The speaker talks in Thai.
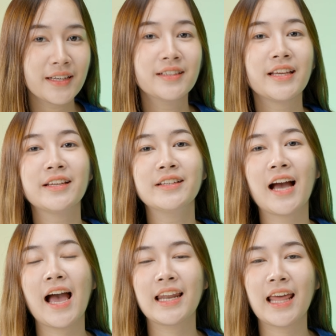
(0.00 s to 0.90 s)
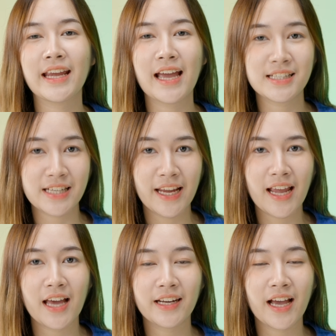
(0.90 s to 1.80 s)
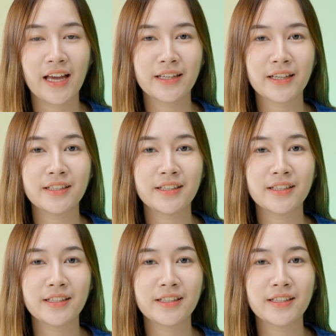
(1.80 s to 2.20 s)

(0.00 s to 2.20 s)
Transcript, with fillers: ถึงอีกหนึ่งไฮไลท์การใช้งานนะคะ นั่นก็